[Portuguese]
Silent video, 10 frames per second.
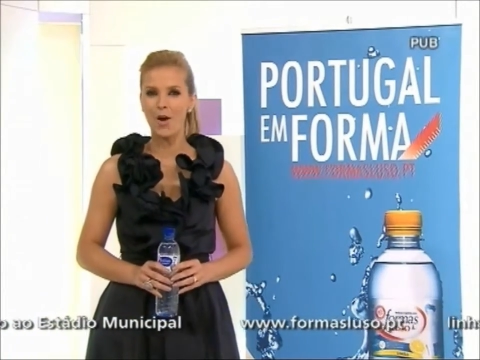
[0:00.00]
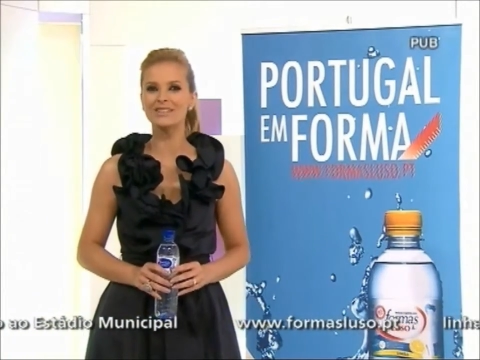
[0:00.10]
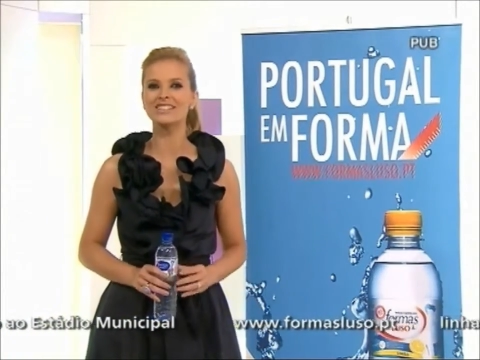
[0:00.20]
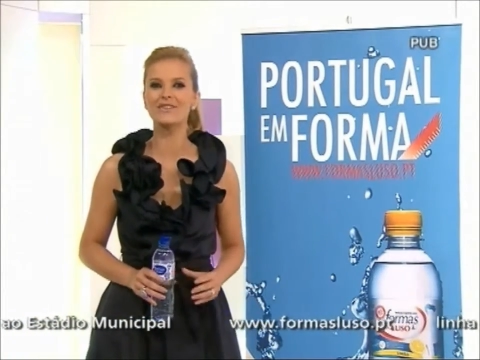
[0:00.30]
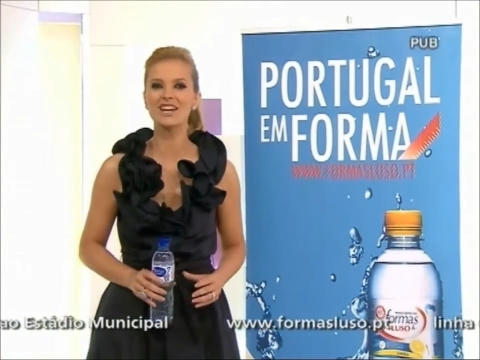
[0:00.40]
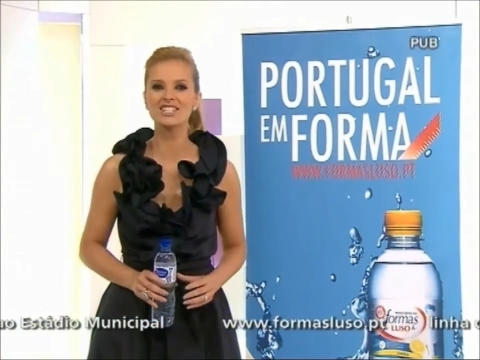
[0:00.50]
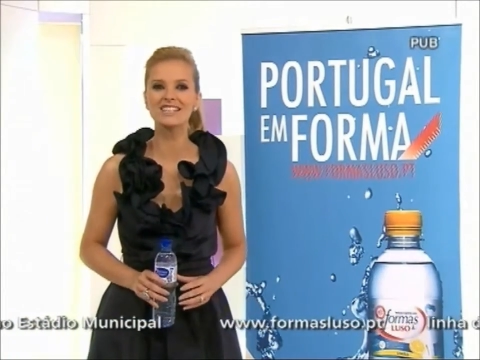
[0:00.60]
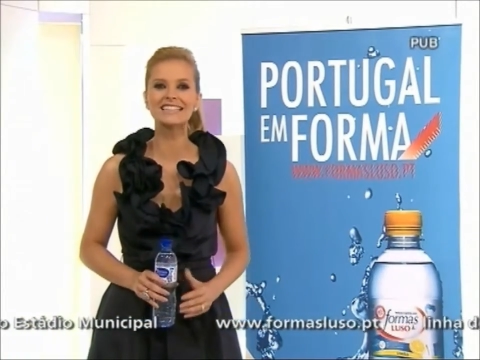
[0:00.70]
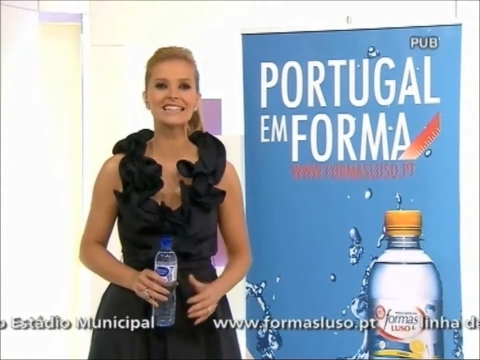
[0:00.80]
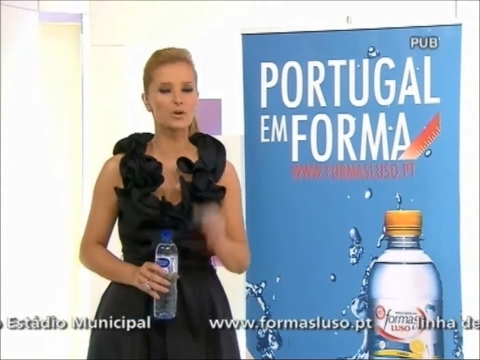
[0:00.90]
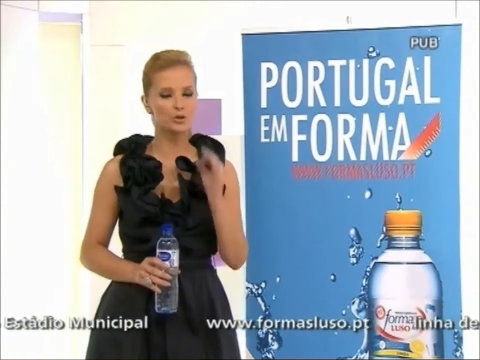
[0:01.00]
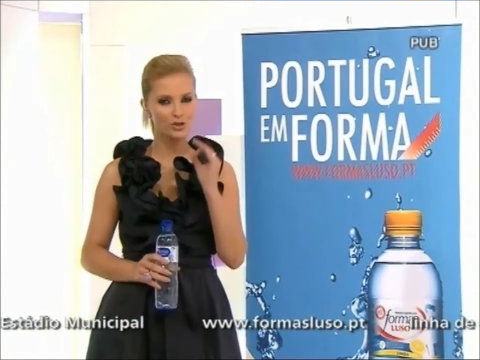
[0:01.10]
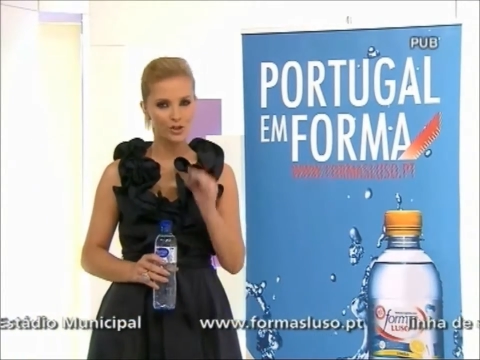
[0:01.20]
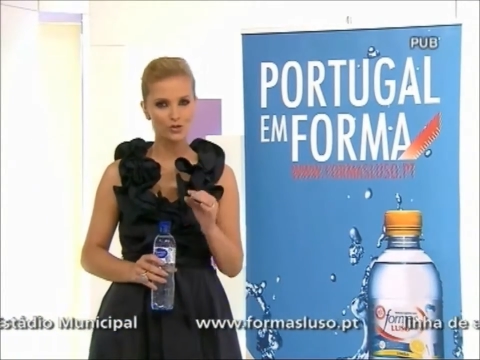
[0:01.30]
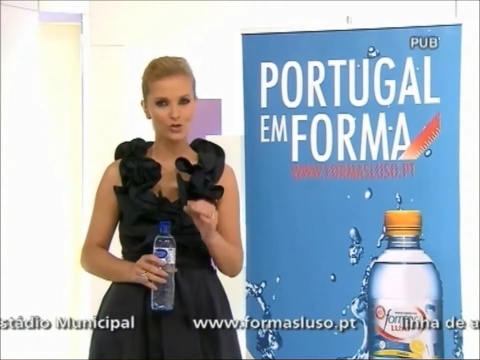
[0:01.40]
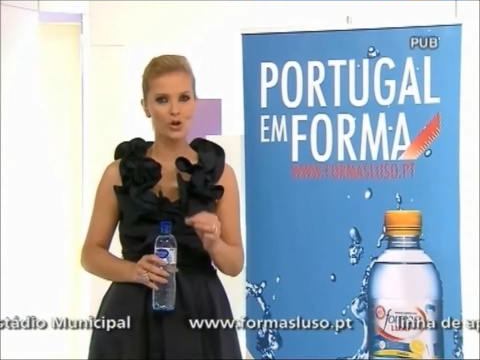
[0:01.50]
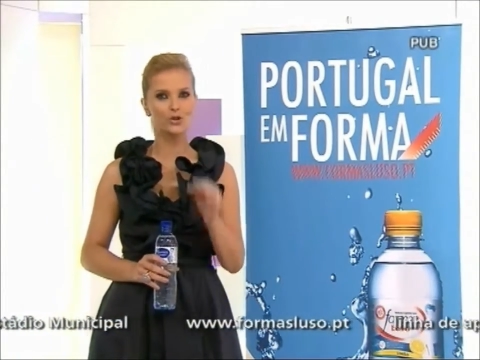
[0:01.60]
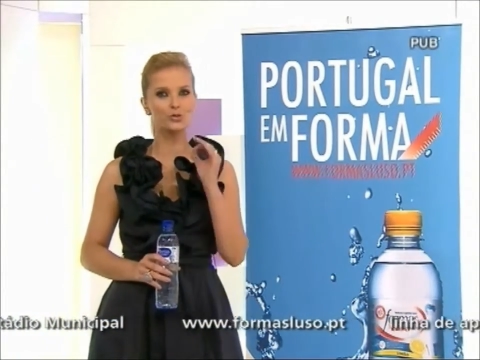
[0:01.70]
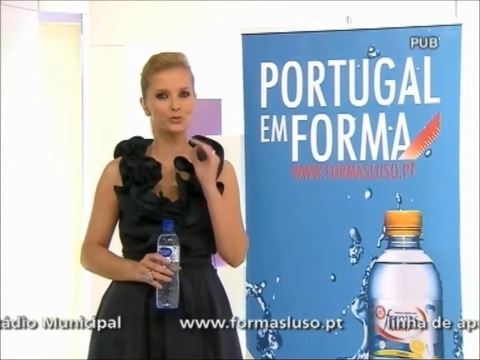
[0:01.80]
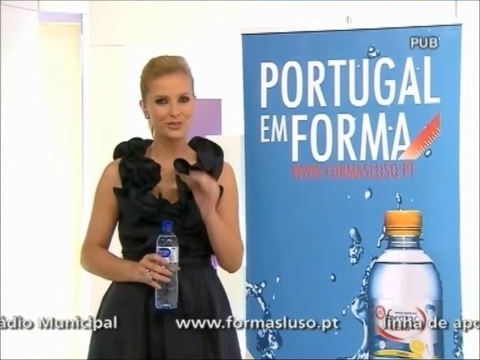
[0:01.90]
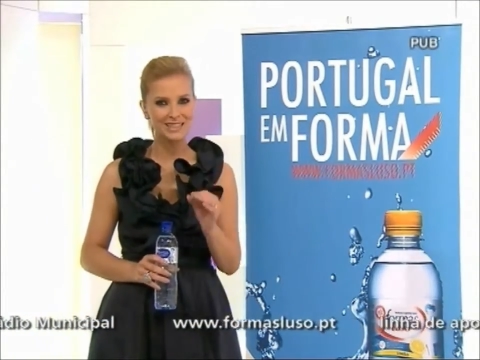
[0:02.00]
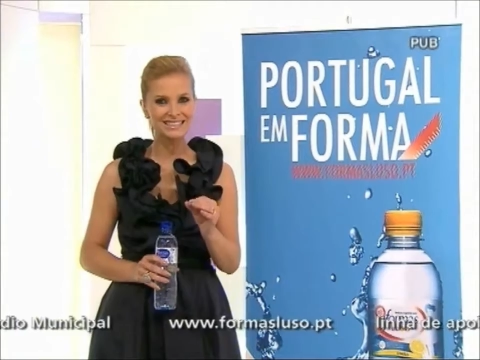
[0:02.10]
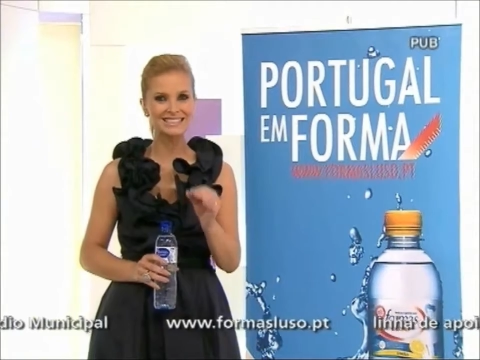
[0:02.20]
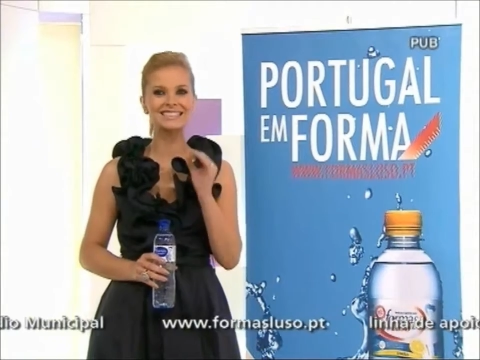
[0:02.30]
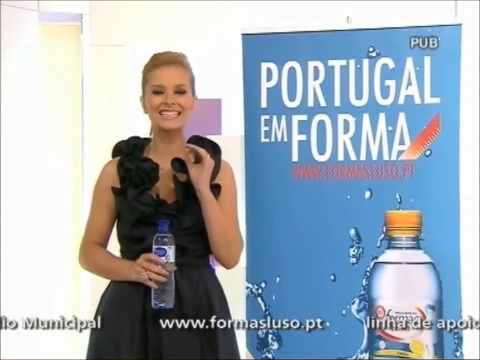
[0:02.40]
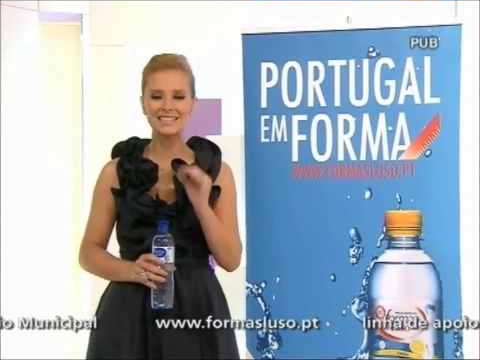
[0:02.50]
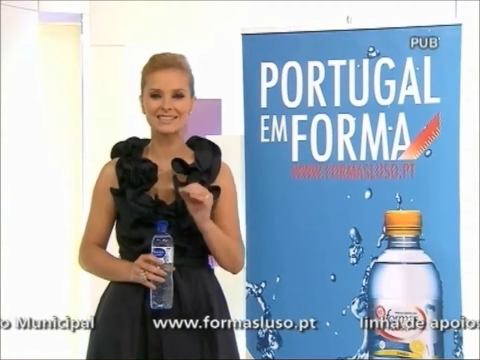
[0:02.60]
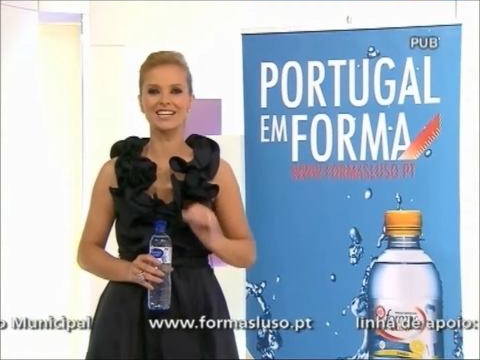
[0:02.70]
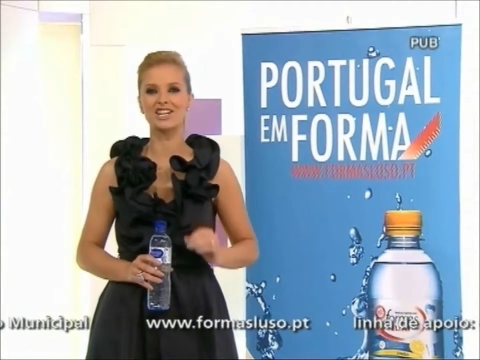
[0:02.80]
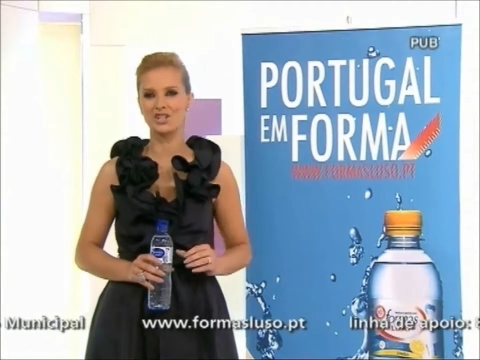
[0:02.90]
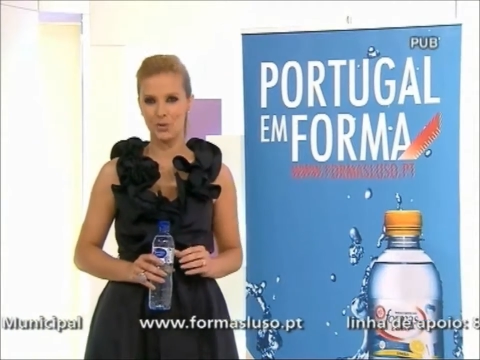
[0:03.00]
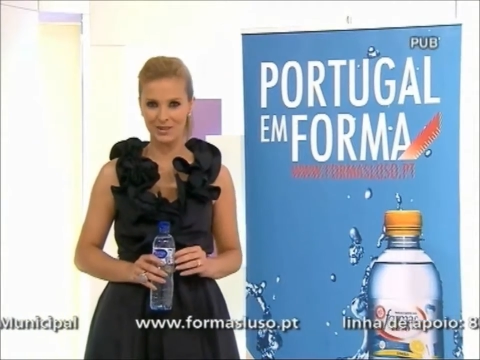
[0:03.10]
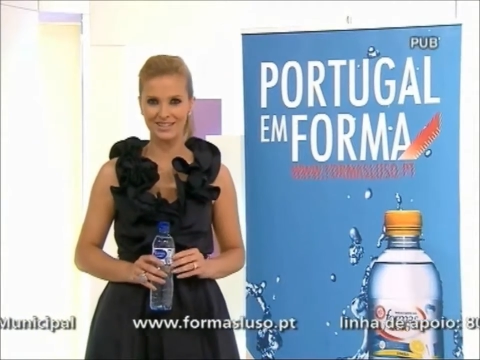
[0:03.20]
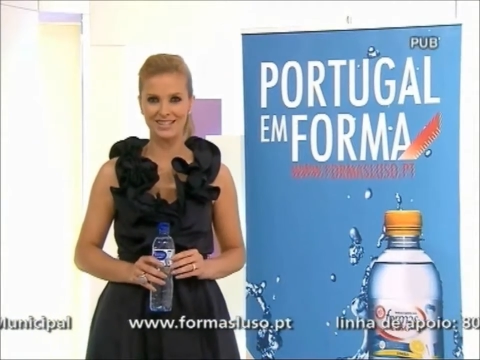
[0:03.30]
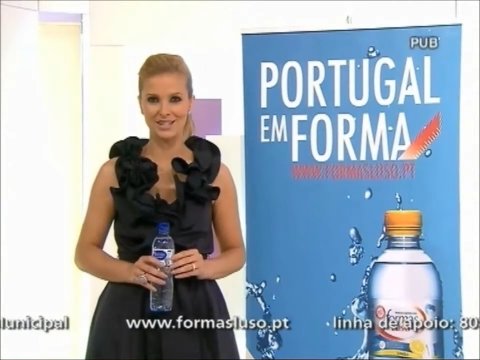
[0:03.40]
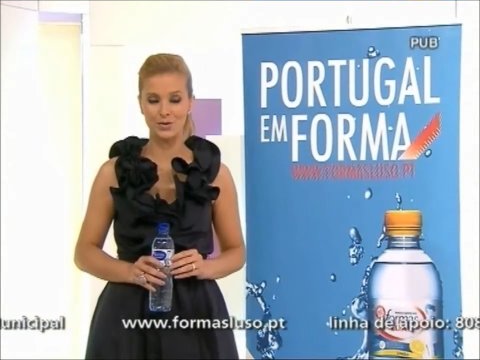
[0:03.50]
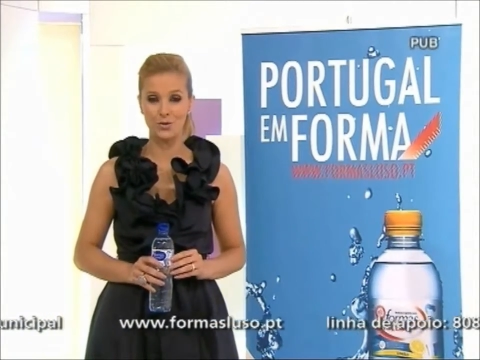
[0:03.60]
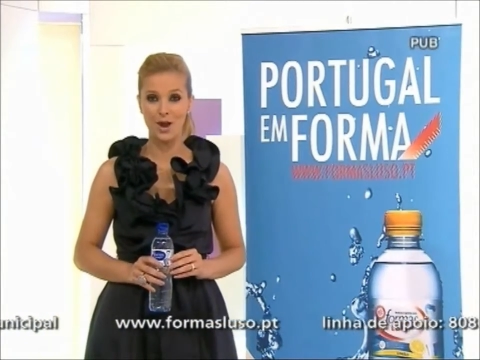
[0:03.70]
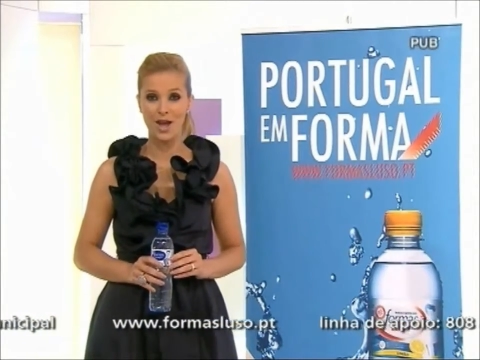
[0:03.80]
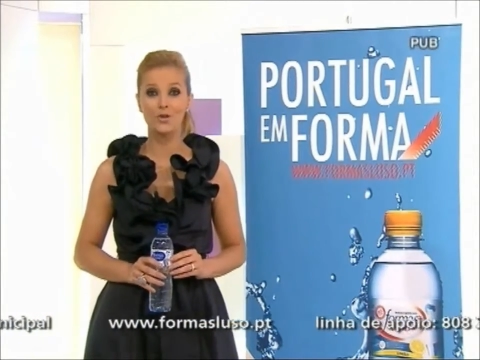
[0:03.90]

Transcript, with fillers: ou através da linha 808 20 33 55.